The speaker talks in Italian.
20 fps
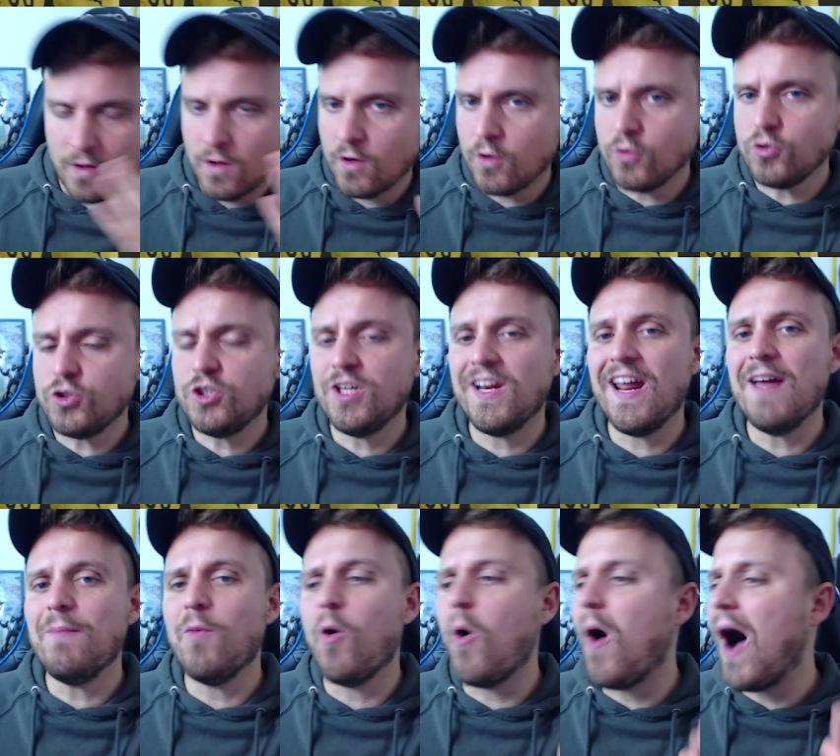
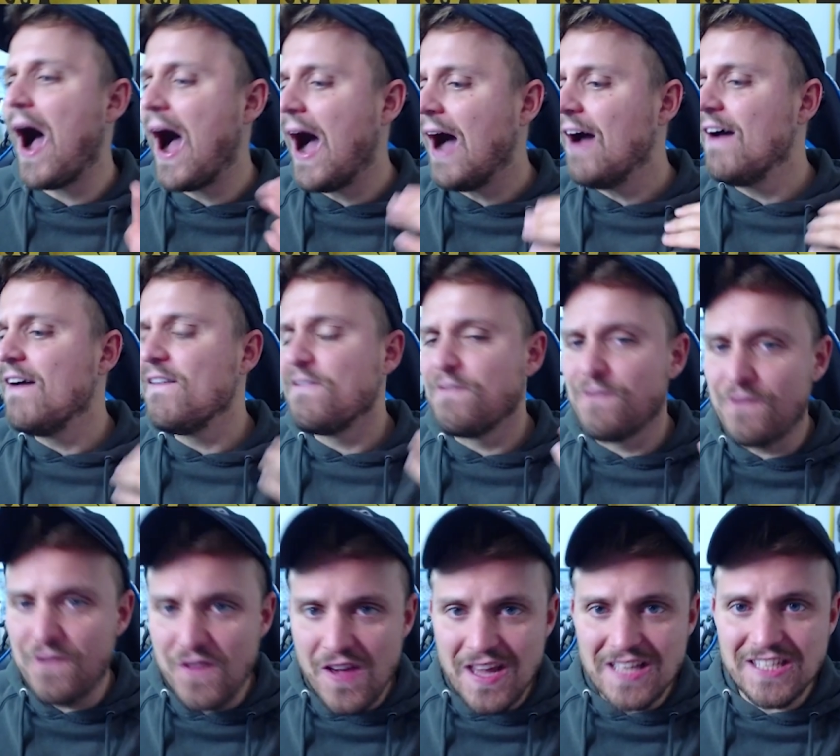Riusciremo a
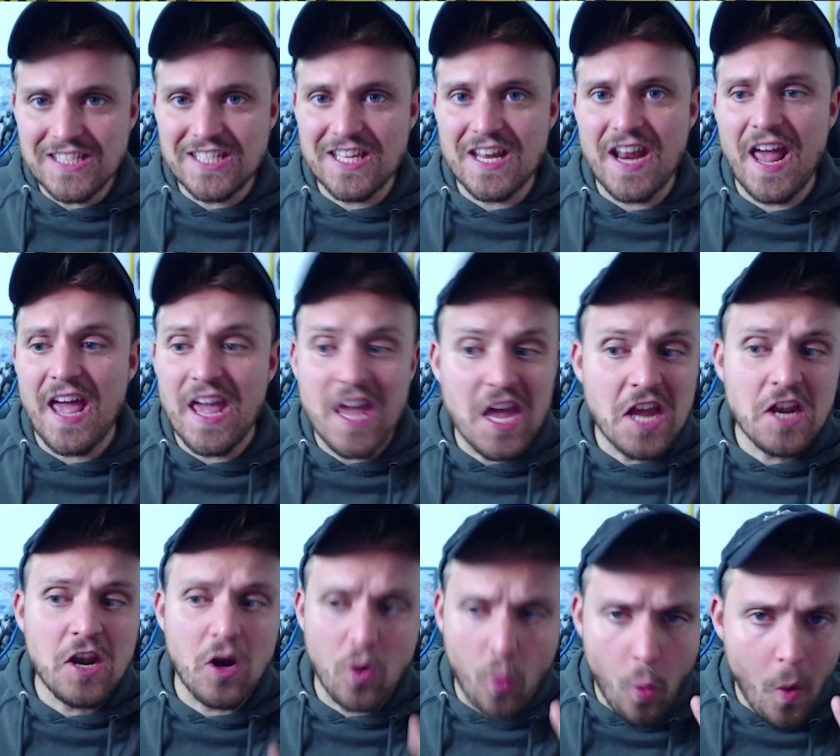vincere
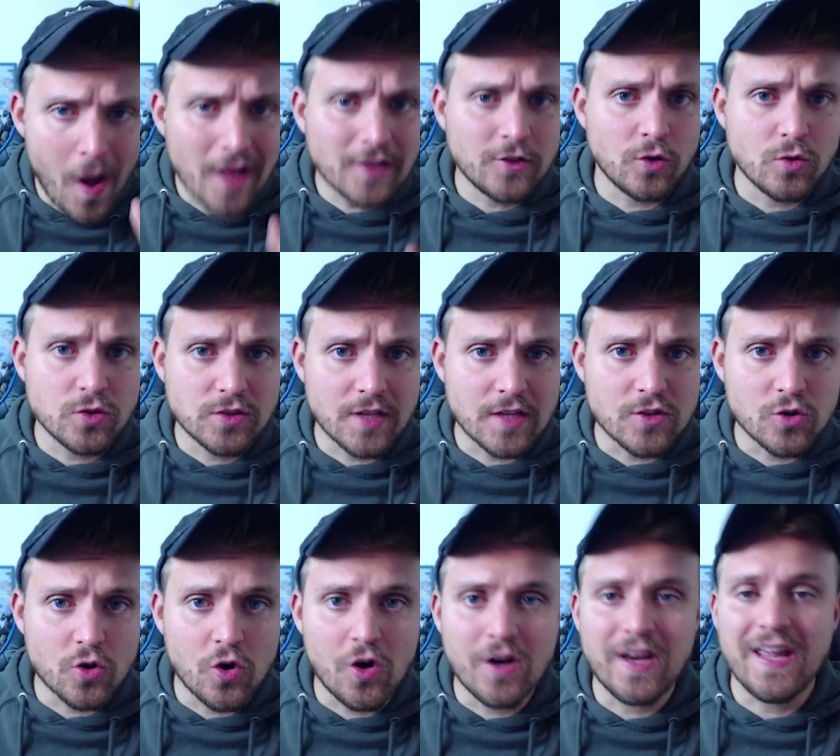in quattro
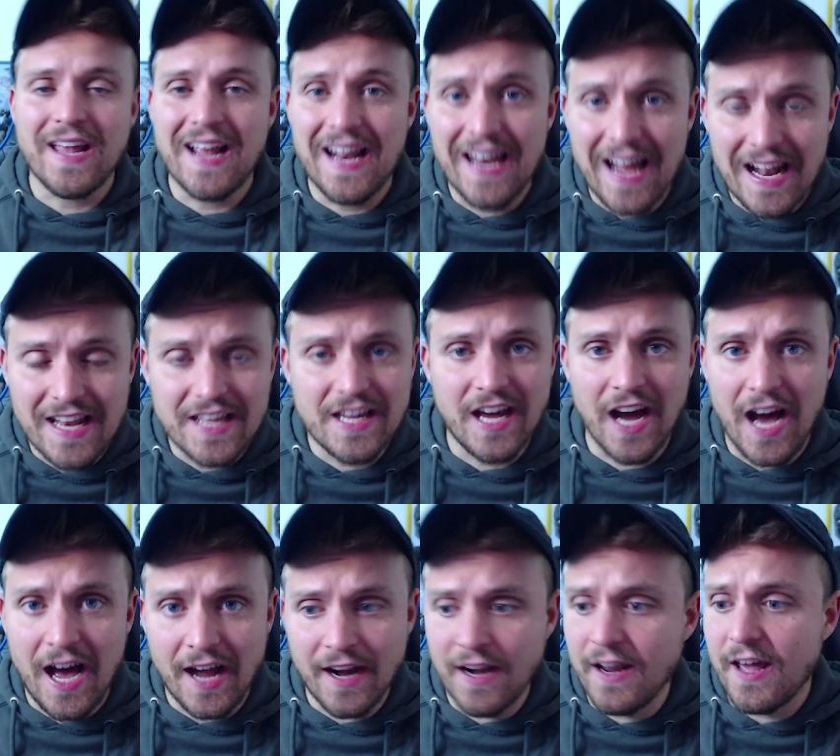stagioni la Ligue
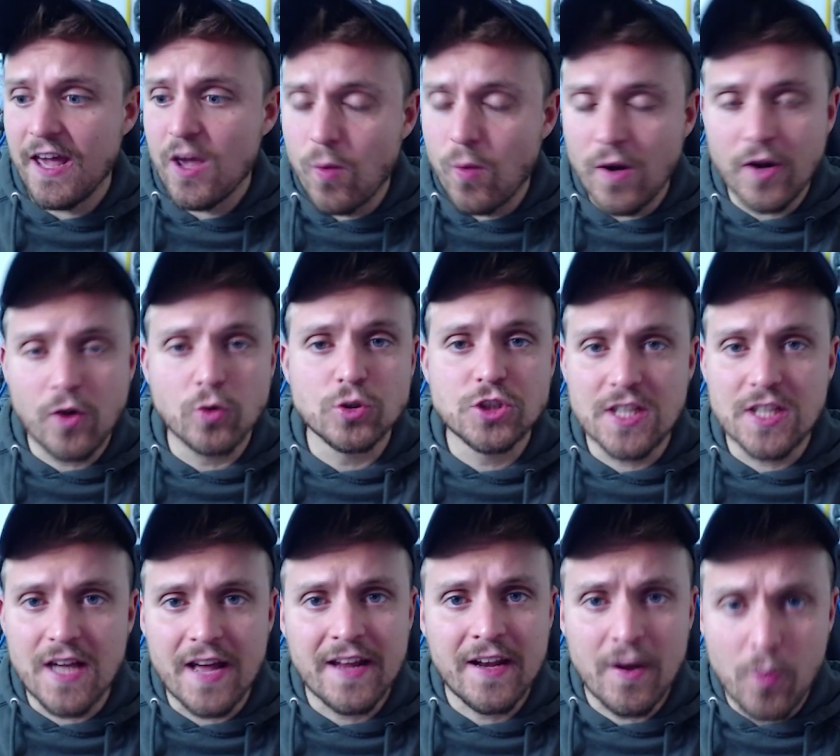1 e
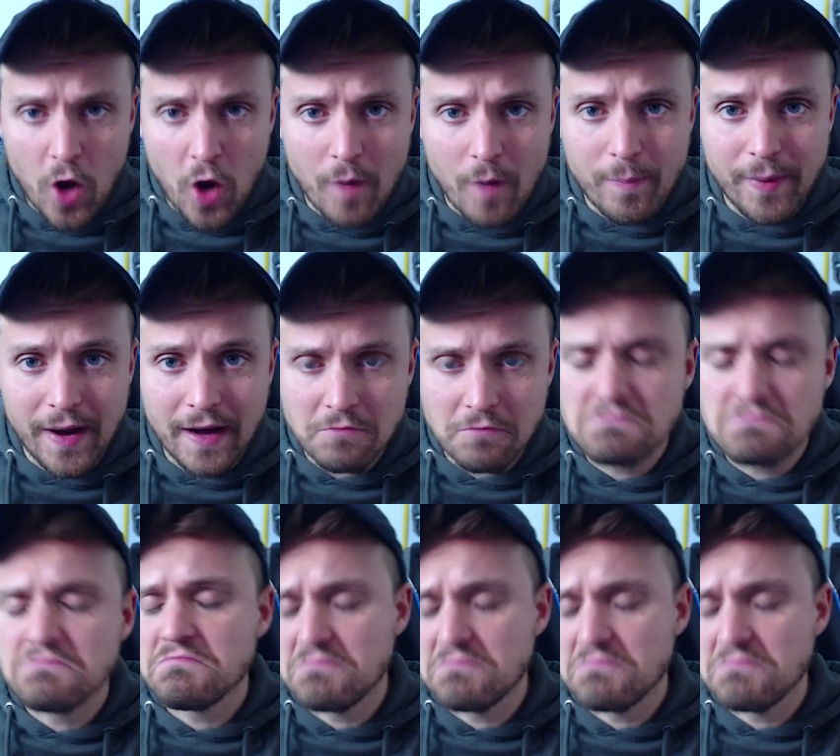qualcosina in Europa?